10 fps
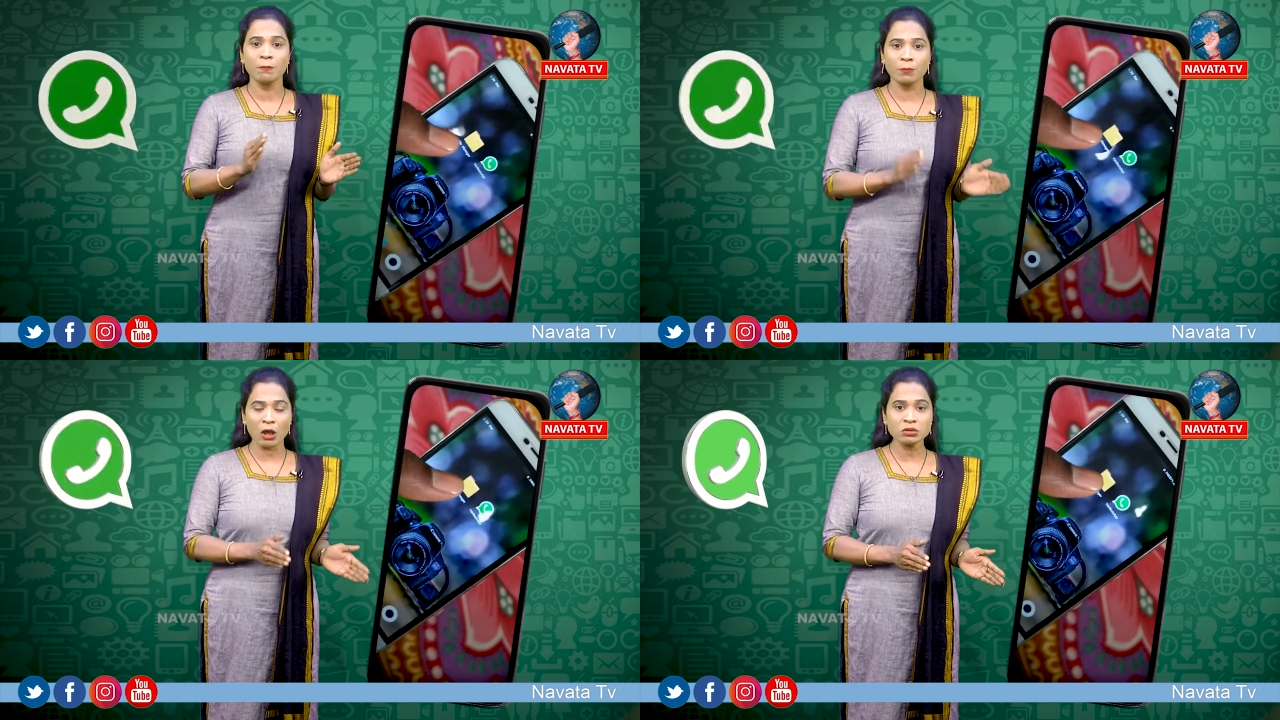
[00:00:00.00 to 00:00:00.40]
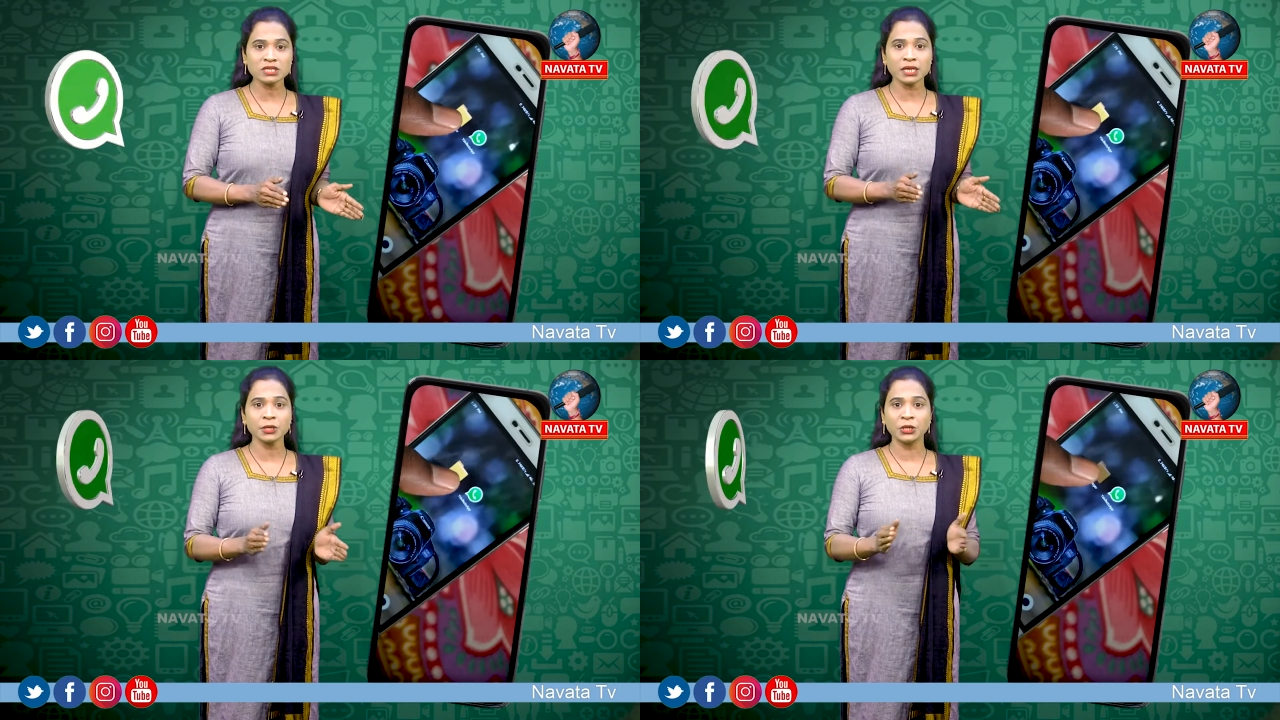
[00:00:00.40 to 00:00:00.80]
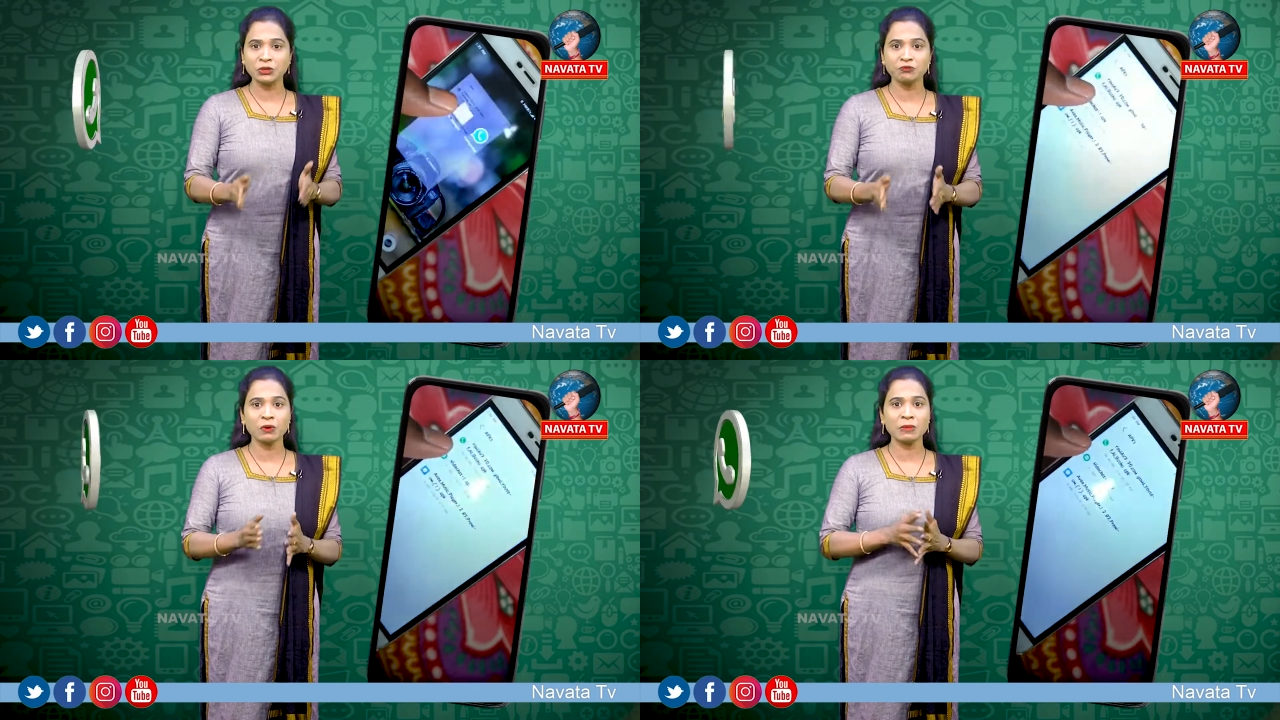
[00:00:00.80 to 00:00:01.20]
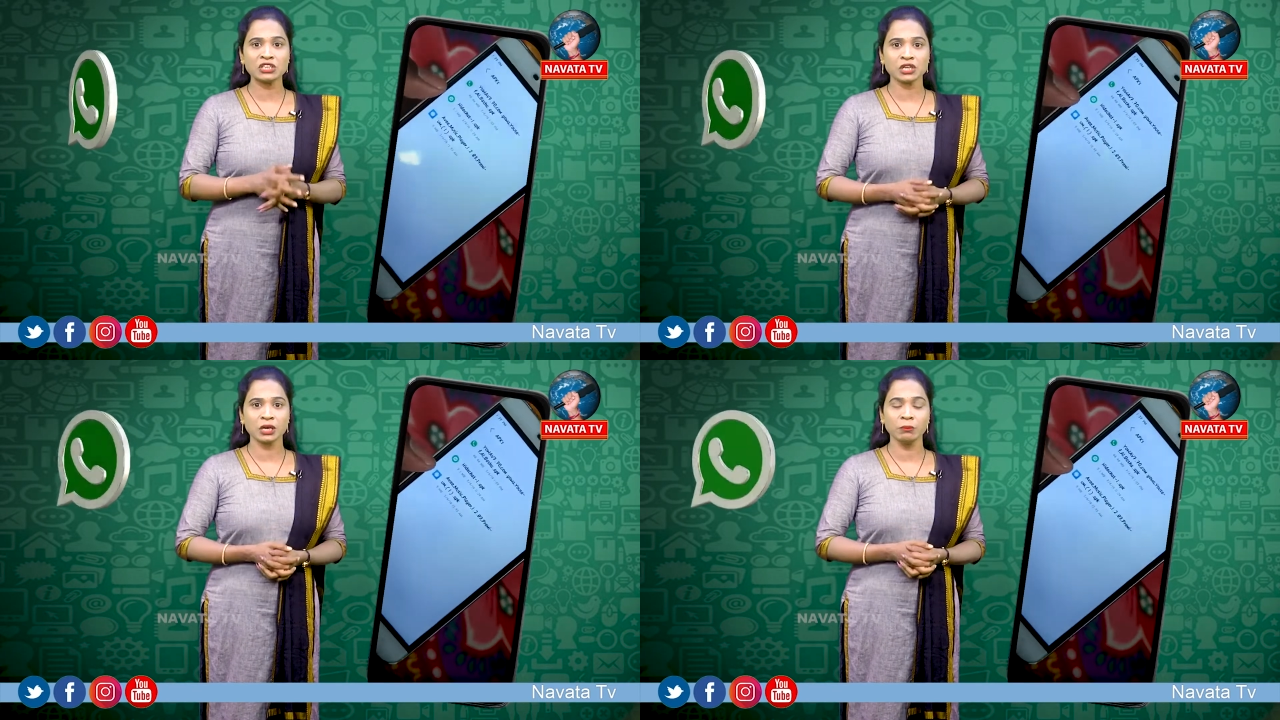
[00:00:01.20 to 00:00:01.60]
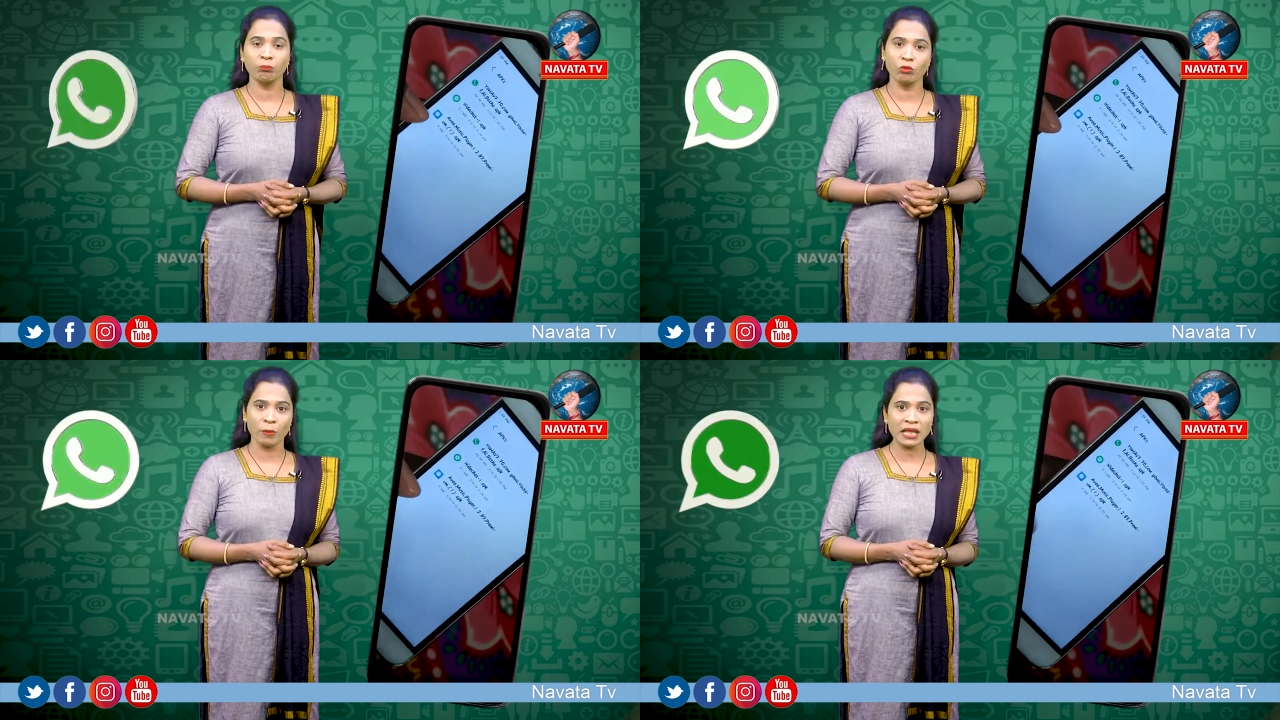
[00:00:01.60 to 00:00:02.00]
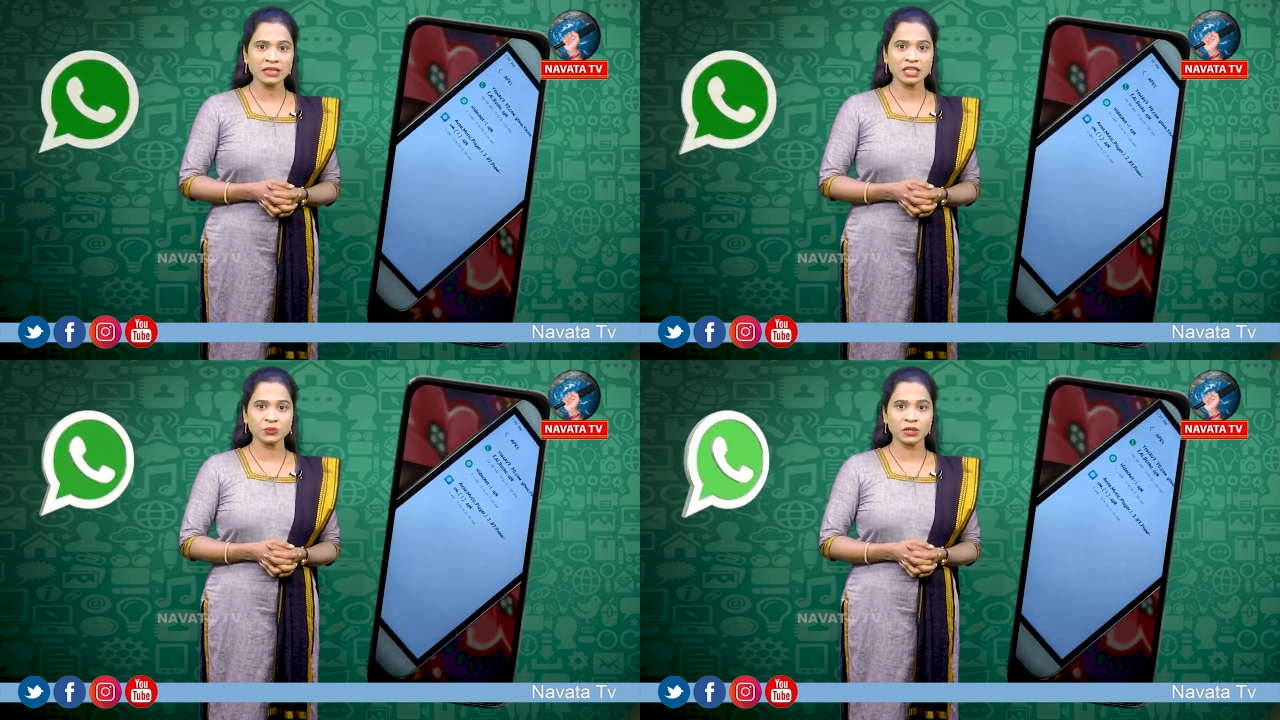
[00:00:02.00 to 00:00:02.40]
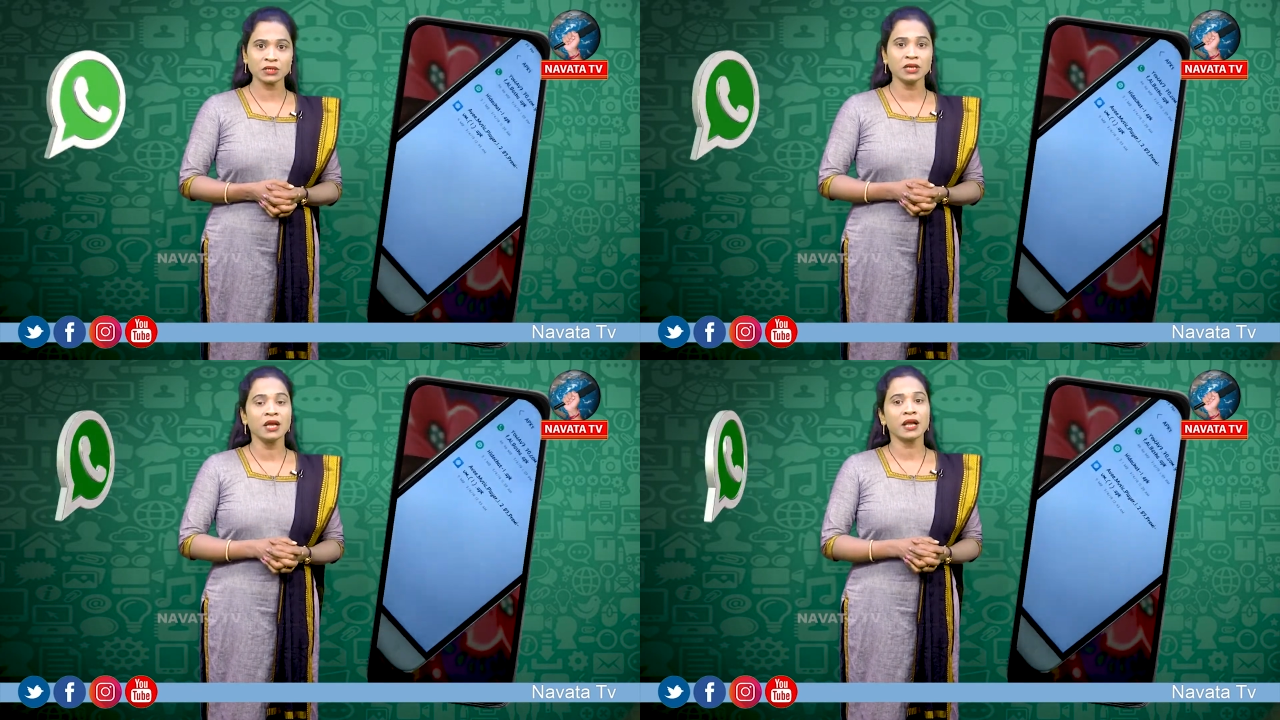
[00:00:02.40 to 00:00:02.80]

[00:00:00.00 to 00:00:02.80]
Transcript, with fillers: బ్రౌజర్ ఇన్ఫర్మేషన్ మొబైల్ నెట్వర్క్